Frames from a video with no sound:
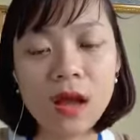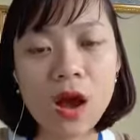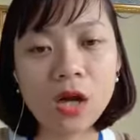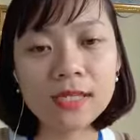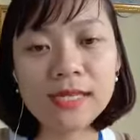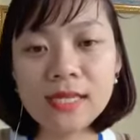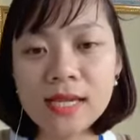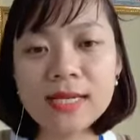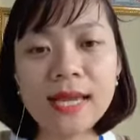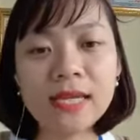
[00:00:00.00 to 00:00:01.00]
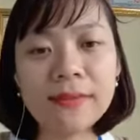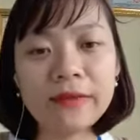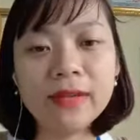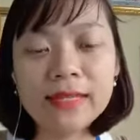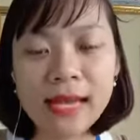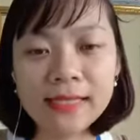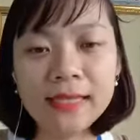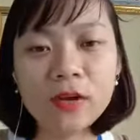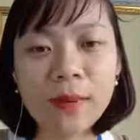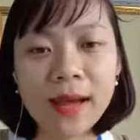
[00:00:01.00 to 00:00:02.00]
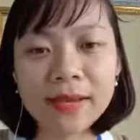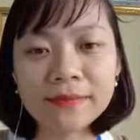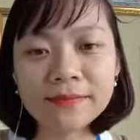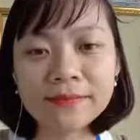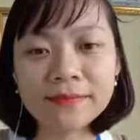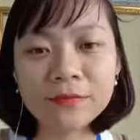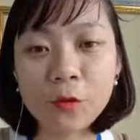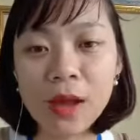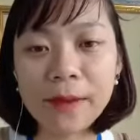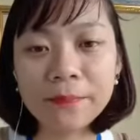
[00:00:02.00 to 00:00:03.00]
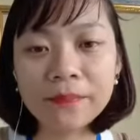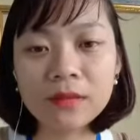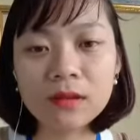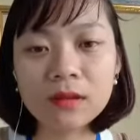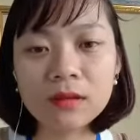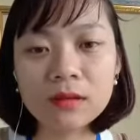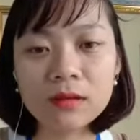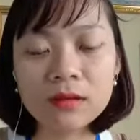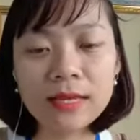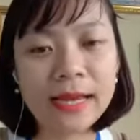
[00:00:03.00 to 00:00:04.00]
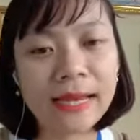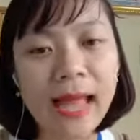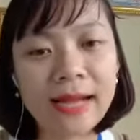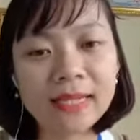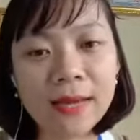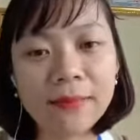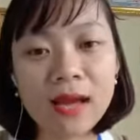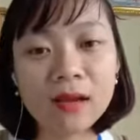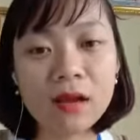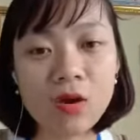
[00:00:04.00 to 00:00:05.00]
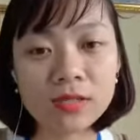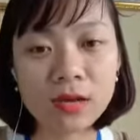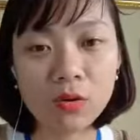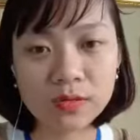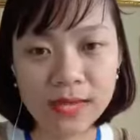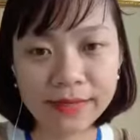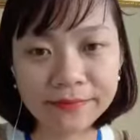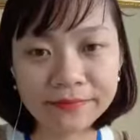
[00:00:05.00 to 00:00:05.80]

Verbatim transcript: họ sẽ chia sẻ những bài viết giá trị của bạn, đúng không ạ? Thì khách hàng tiềm năng họ sẽ lộ diện.